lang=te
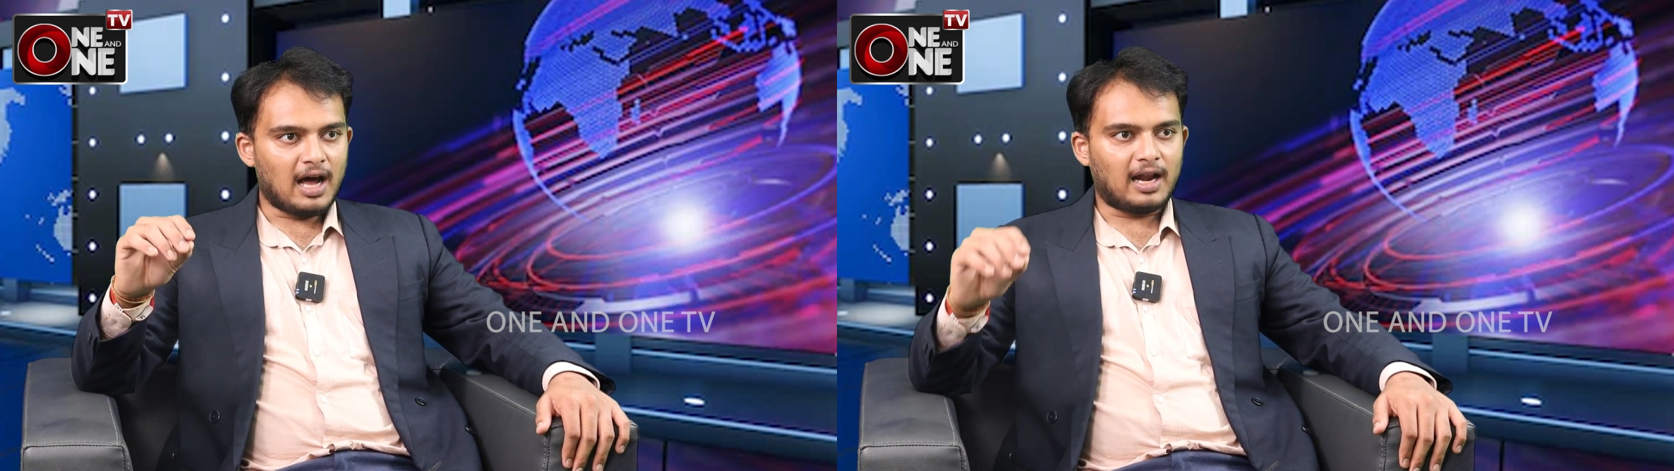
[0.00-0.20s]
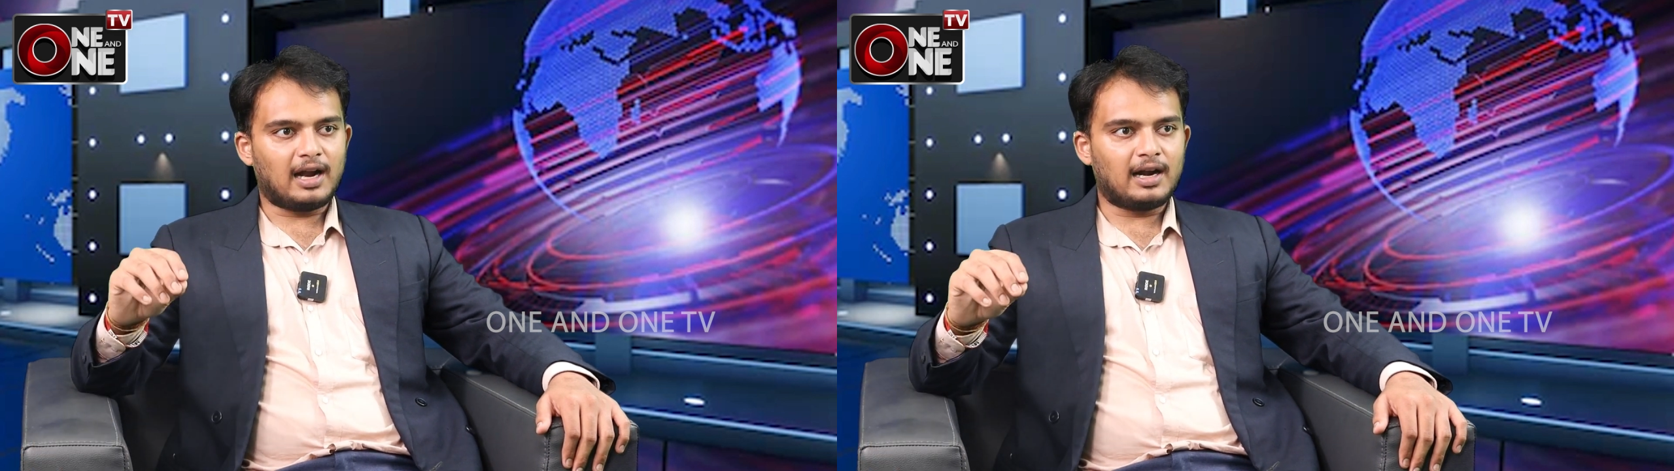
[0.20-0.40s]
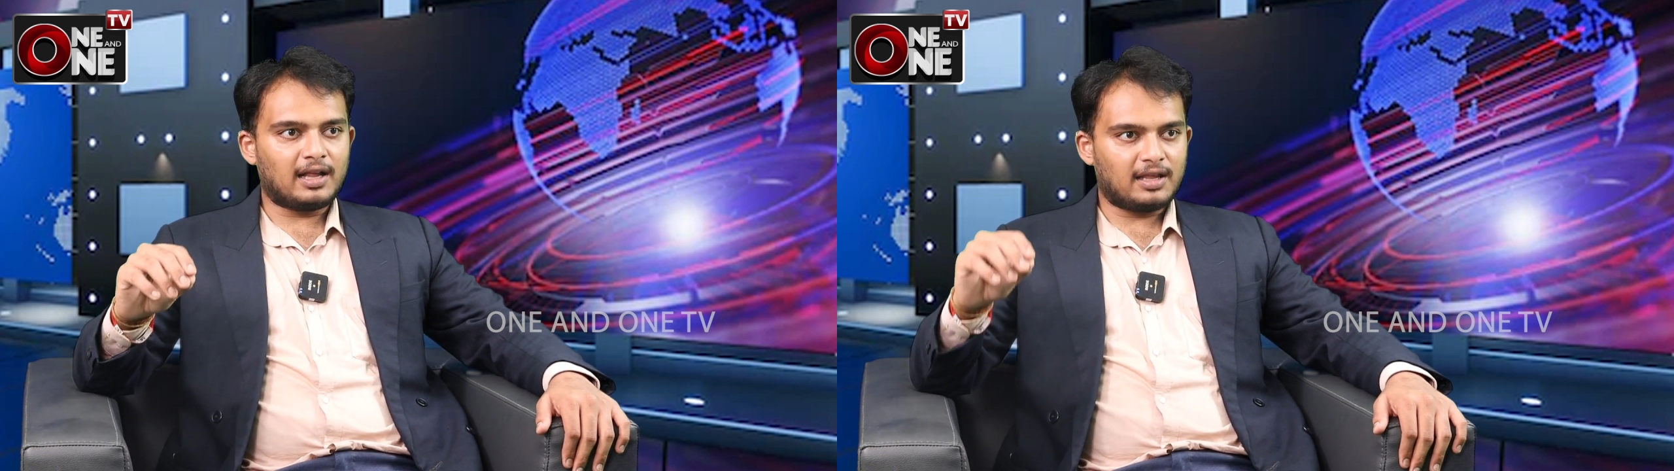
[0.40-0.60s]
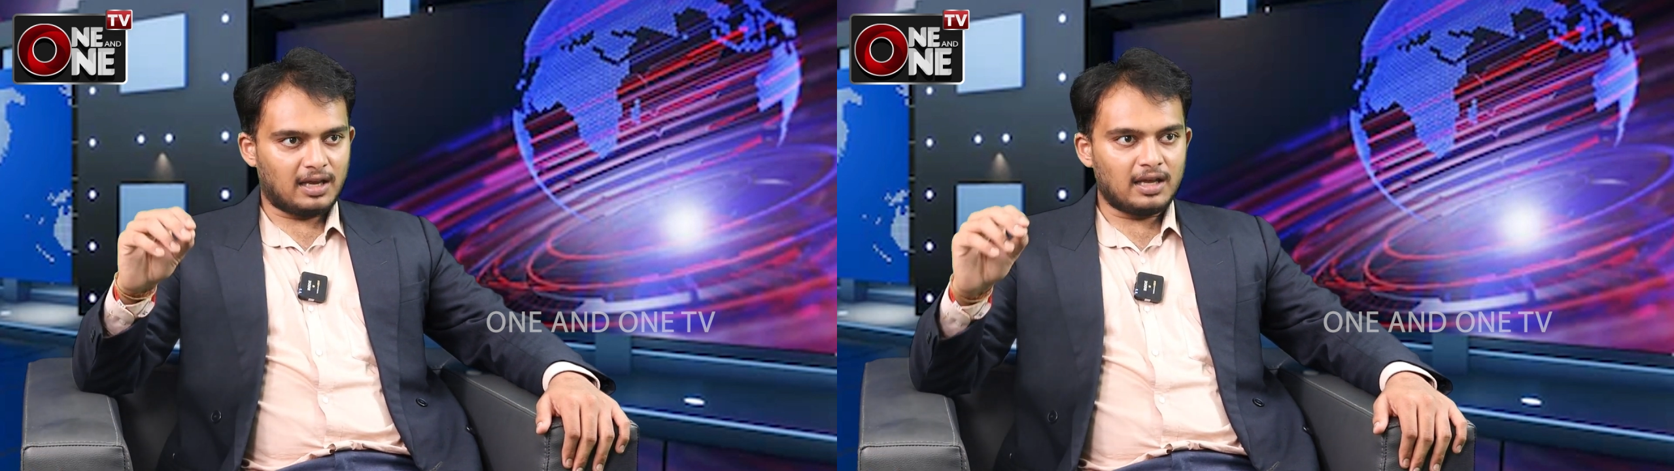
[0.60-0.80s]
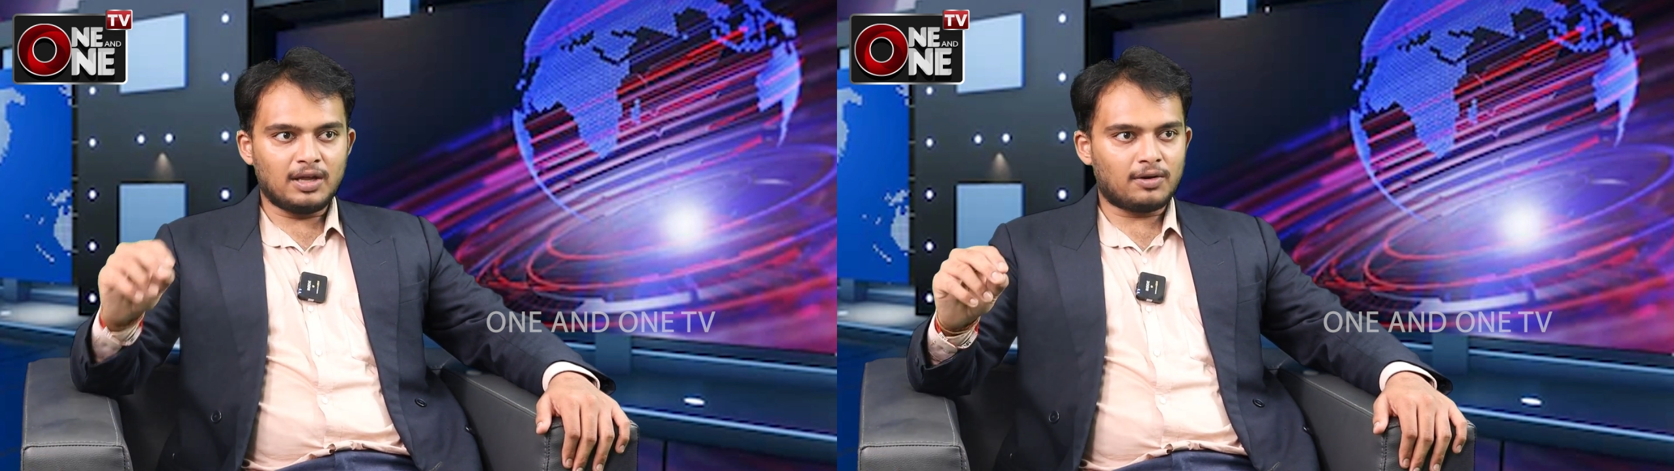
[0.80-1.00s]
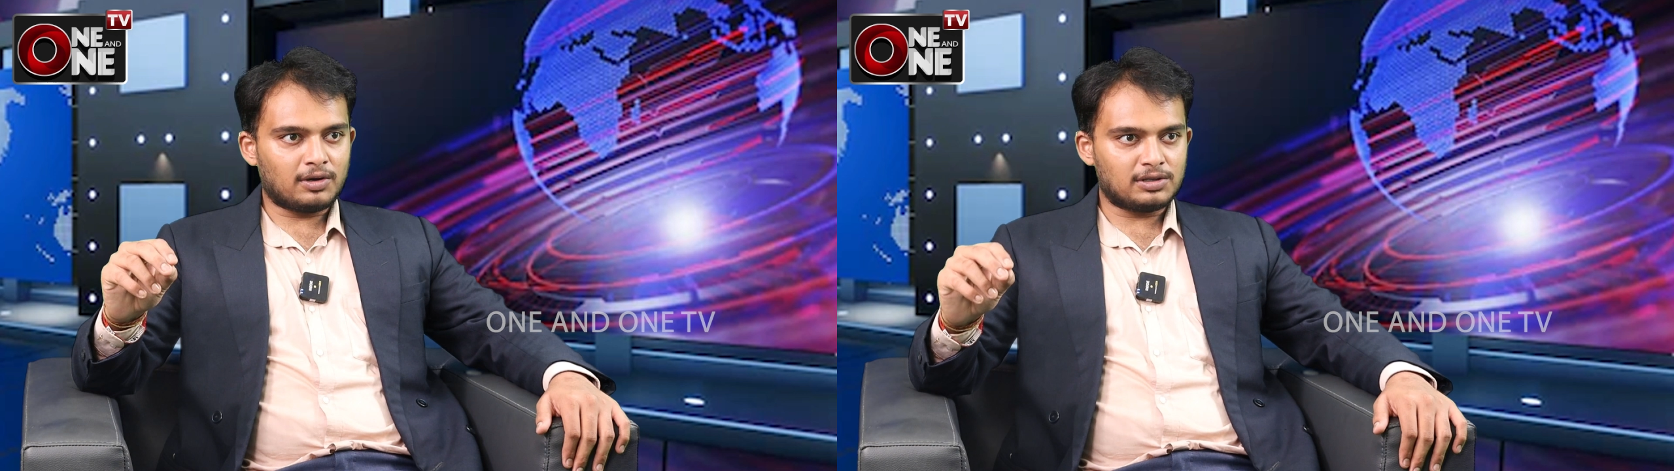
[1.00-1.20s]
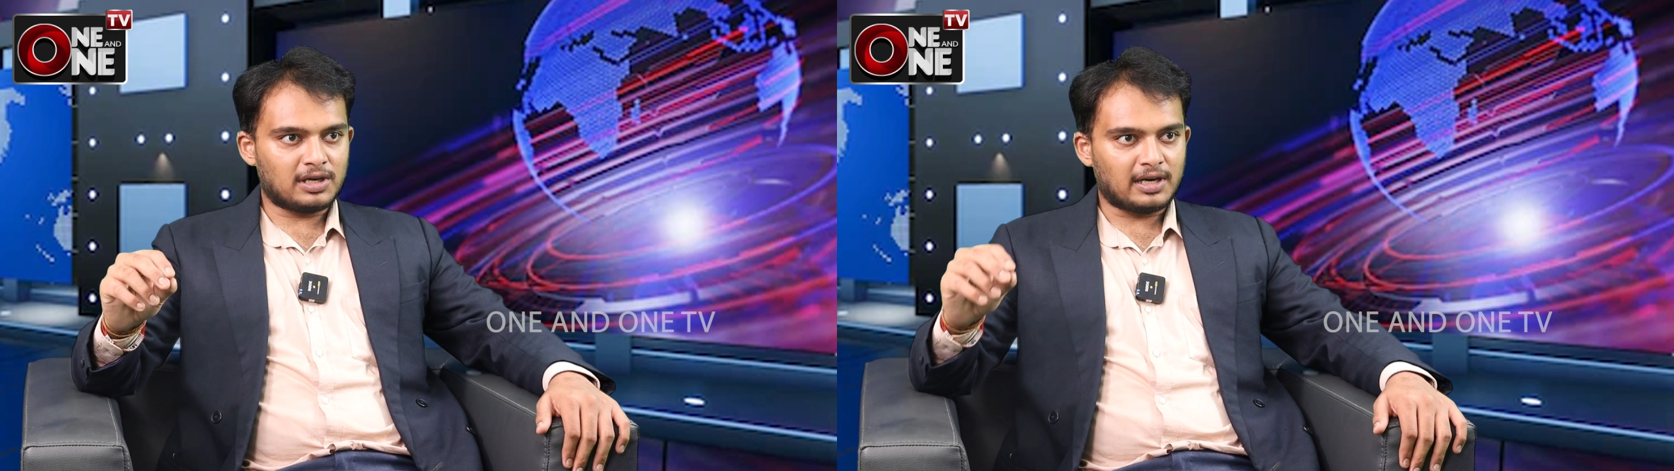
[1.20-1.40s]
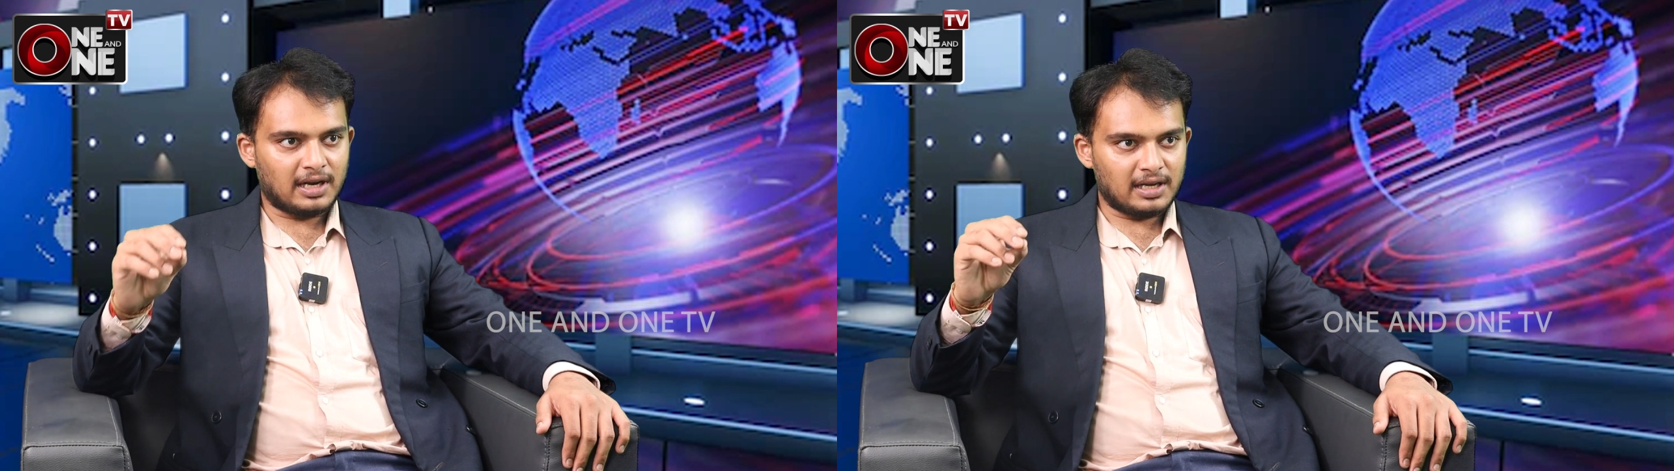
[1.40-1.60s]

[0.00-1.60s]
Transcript: అలాంటిది ఈ రోజున